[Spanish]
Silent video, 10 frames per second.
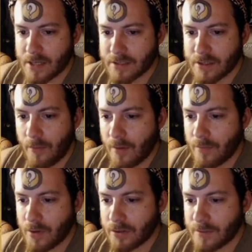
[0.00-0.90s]
que se doman un
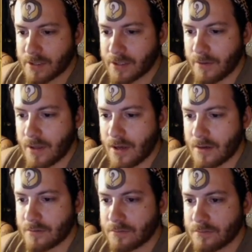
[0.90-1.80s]
poquito más de vida.
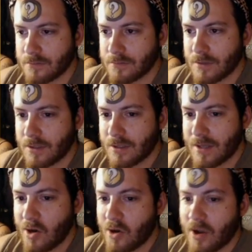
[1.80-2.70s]

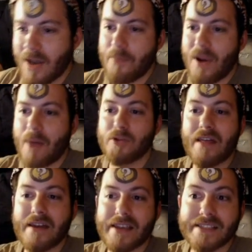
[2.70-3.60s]
la putada
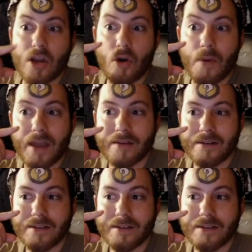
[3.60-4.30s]
aquí es que lo ve.